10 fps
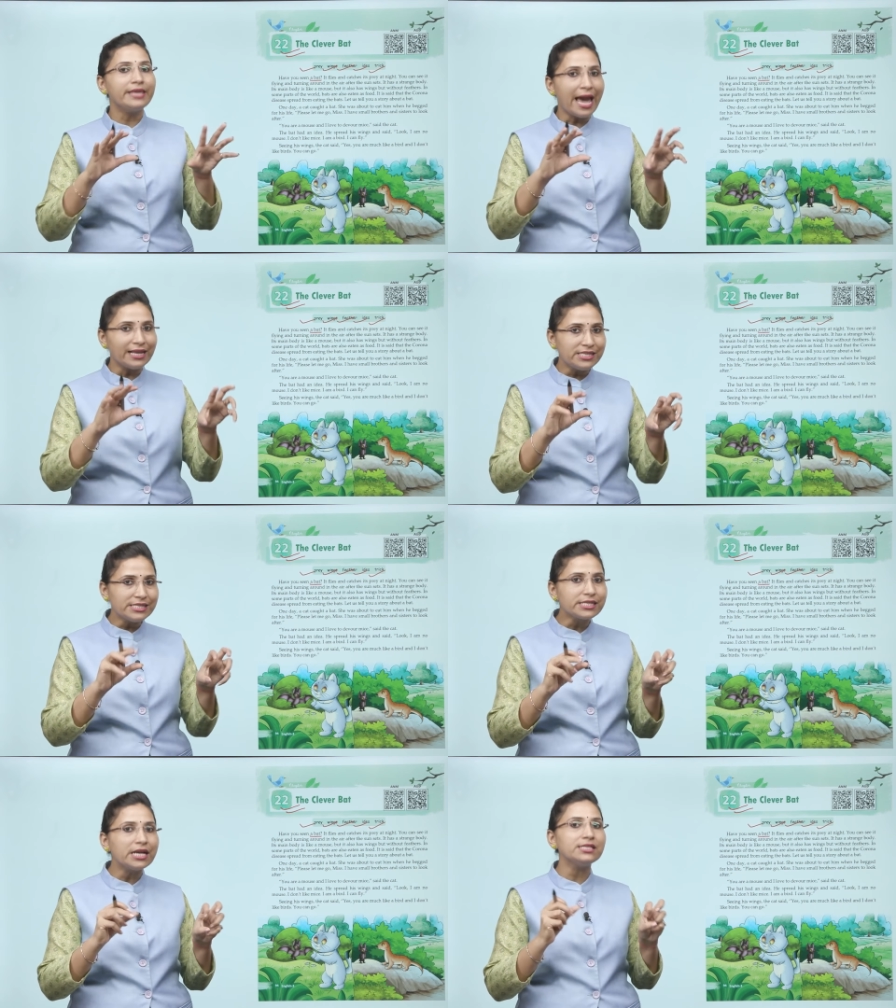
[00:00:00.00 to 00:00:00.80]

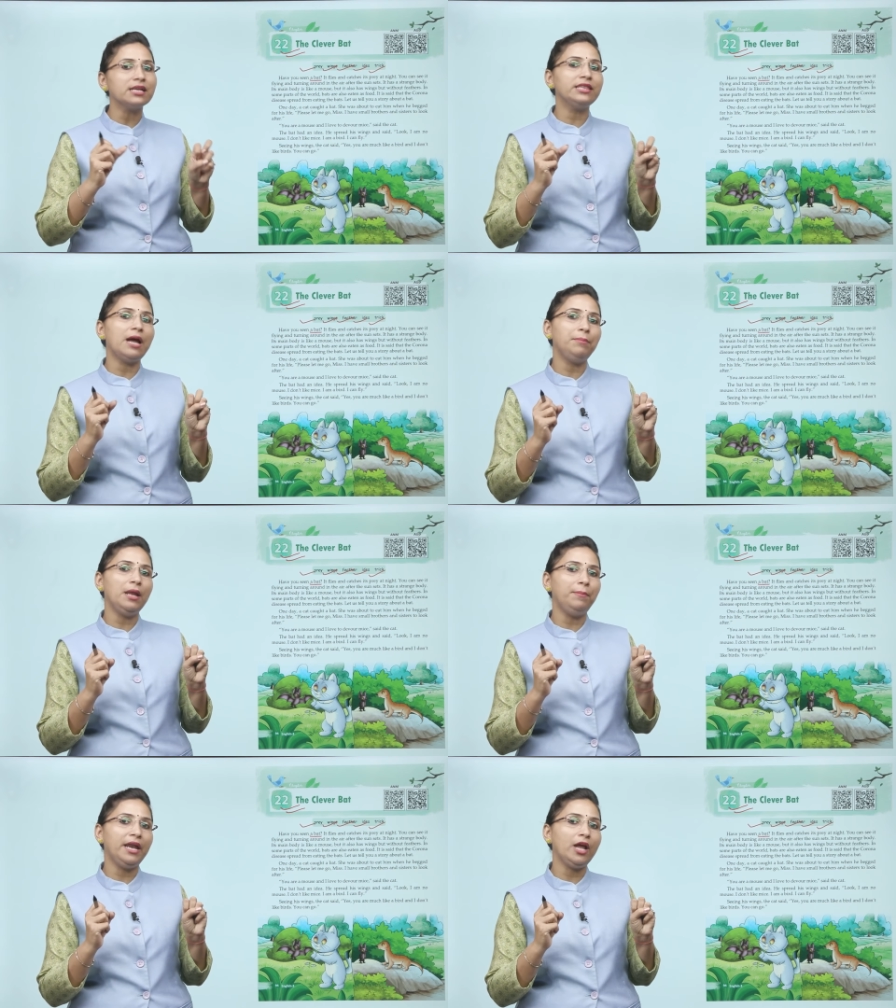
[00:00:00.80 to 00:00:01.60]
कैचेस कर सकता है
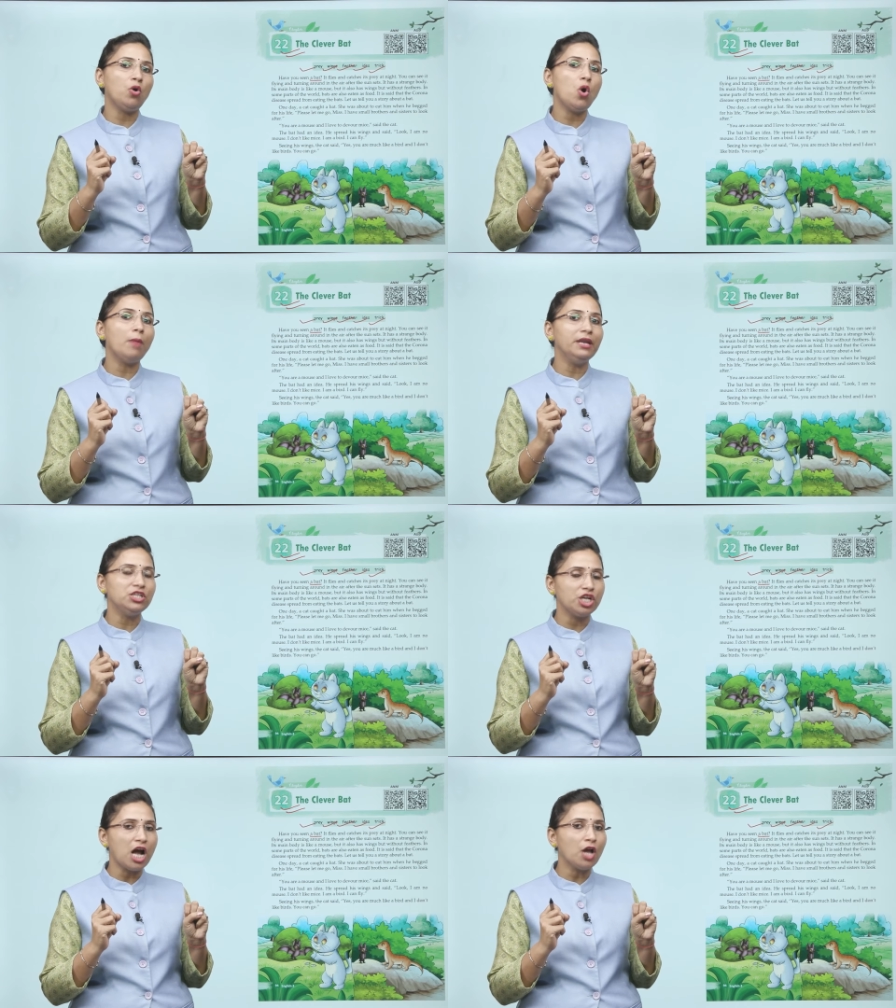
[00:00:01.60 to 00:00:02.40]
अपने प्रे को अपने
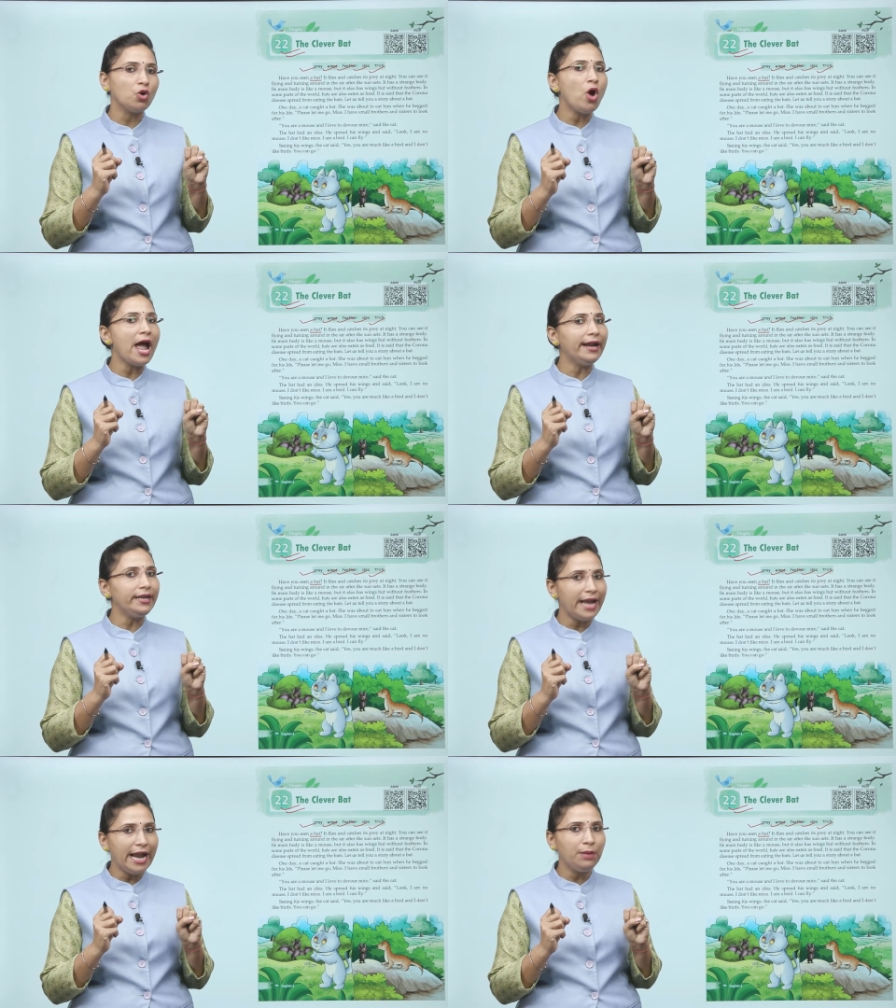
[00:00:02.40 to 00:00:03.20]
शिकार को
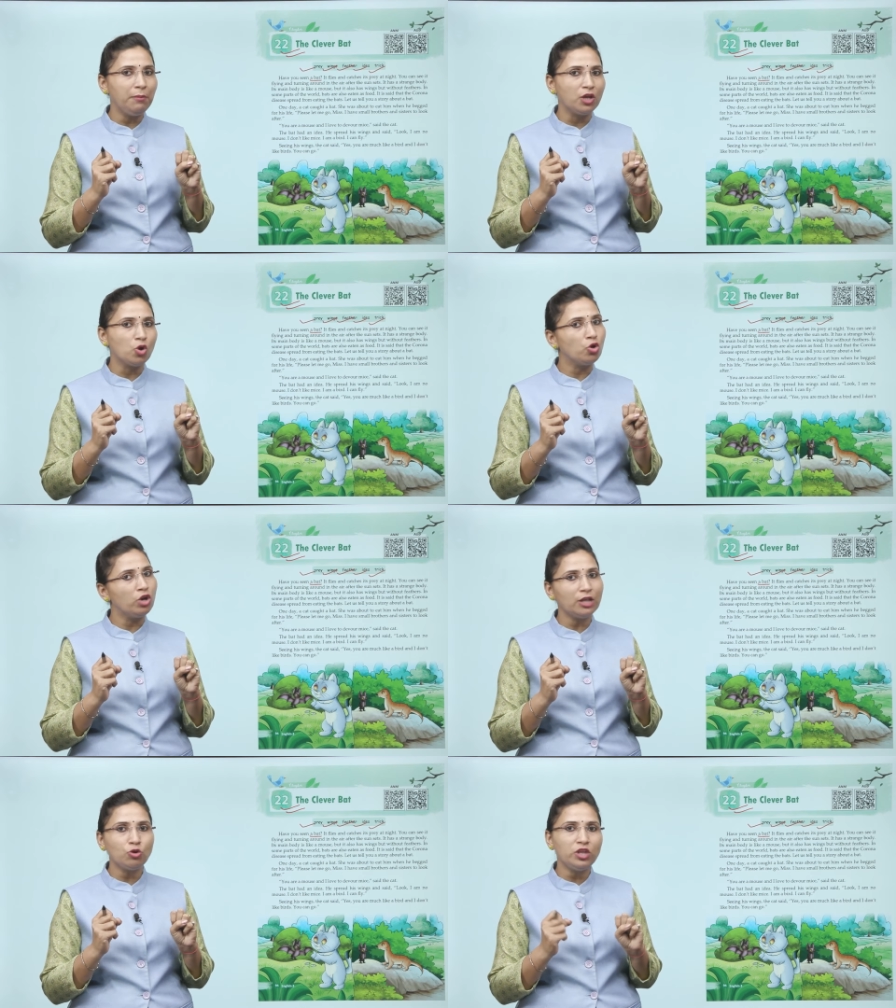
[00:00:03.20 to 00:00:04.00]
एट नाइट में क्योंकि वो
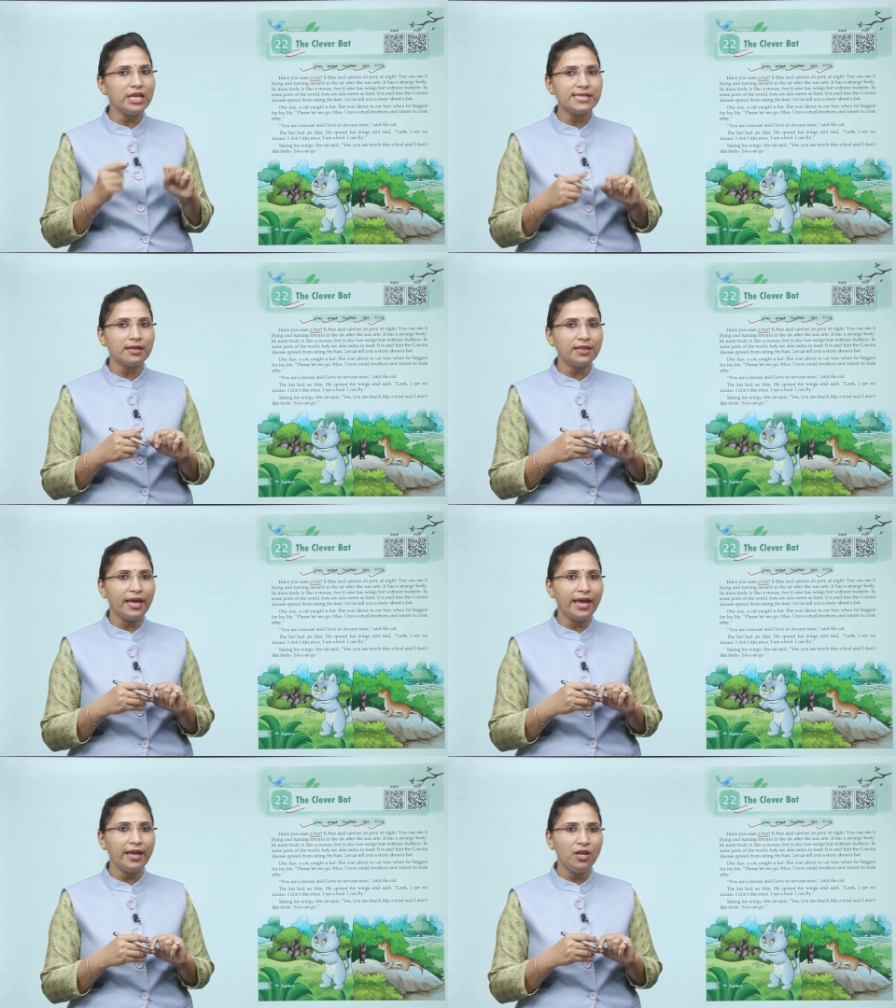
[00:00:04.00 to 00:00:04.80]
रात को देख सकता
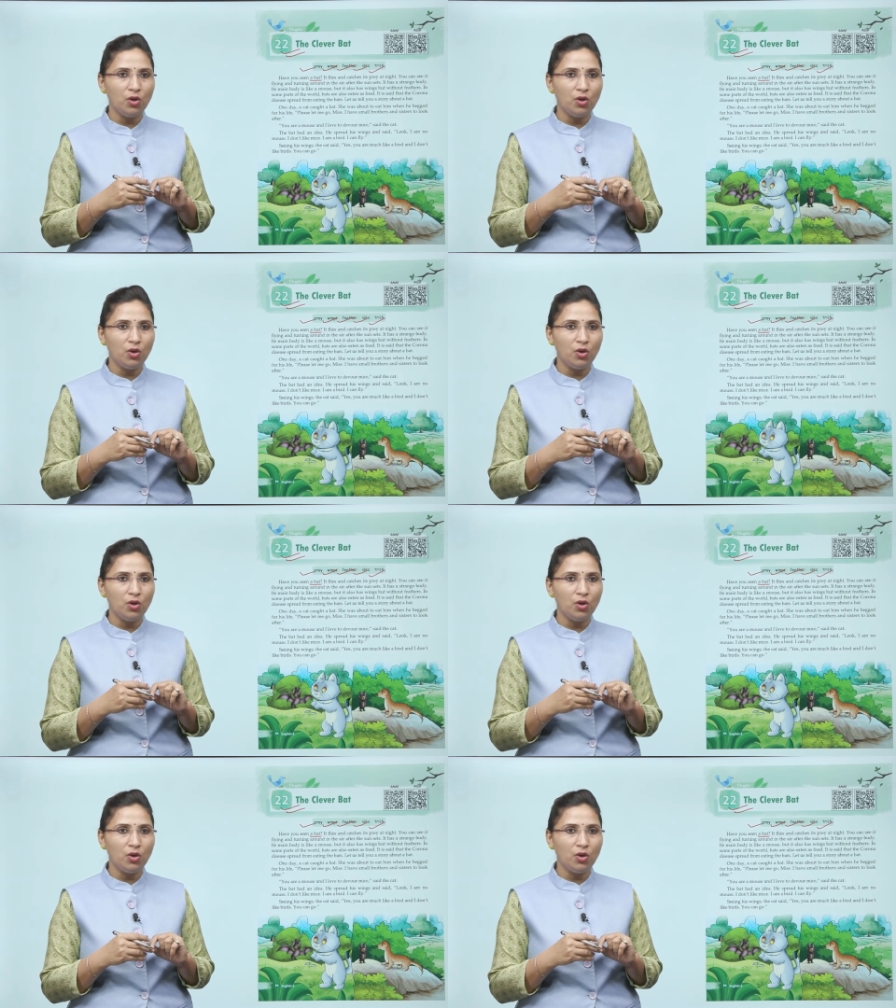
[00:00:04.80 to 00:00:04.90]
है